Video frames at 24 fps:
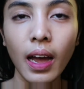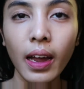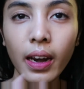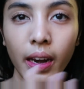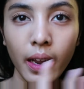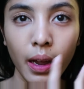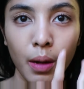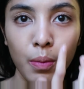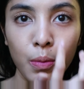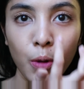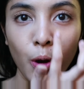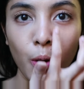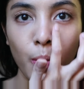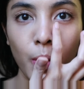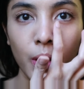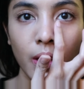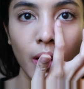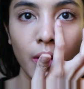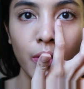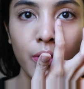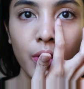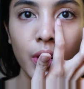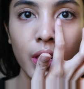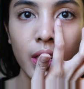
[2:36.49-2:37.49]
area bawah
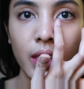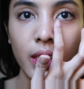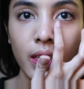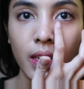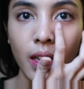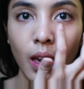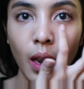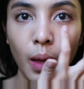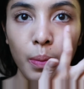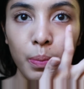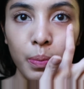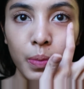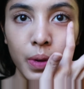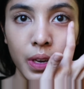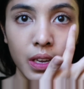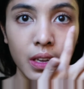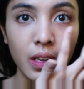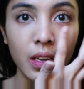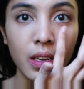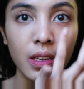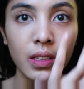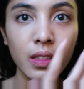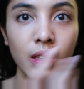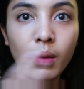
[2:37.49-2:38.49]
mata aku kan gelap
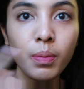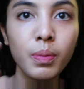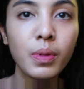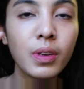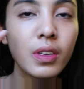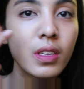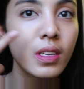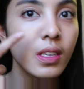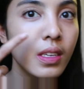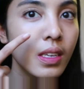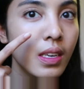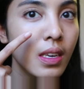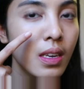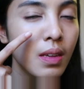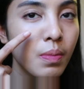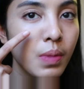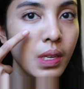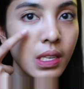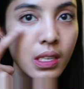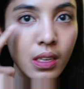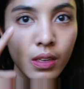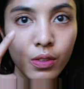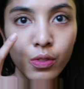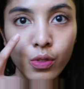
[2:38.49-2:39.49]
nih tapi di sini
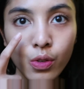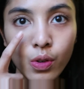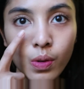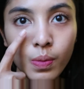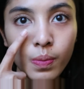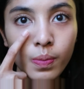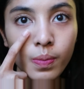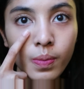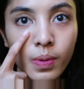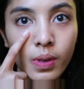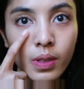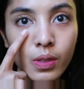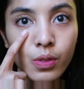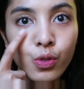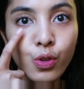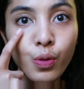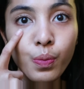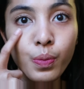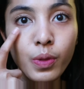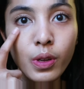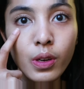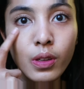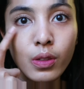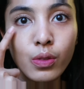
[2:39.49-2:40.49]
bisa cukup
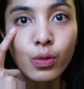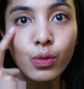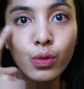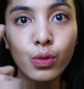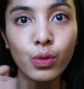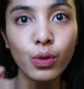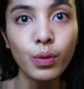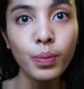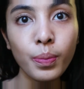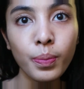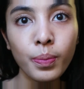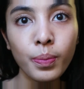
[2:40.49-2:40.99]
cukup tertutup